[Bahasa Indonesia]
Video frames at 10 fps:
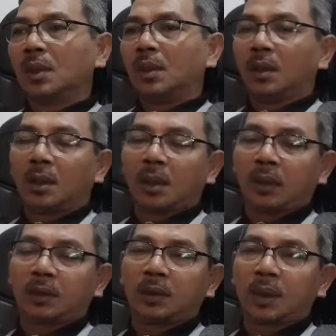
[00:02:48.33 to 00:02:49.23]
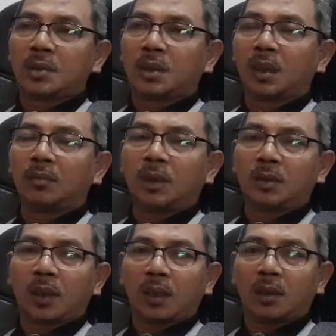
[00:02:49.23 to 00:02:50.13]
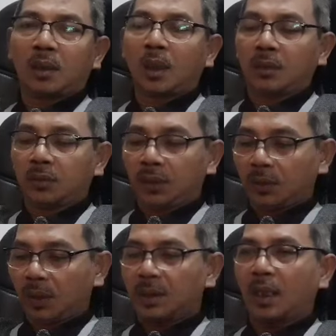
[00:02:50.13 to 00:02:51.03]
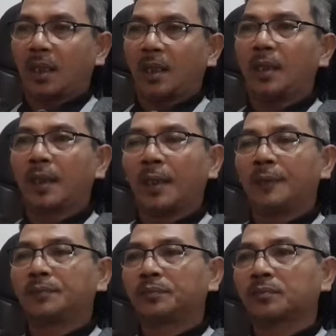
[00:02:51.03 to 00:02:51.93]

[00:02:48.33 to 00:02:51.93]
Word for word: eh, ketika sedang menyanyikan lagu Indonesia Raya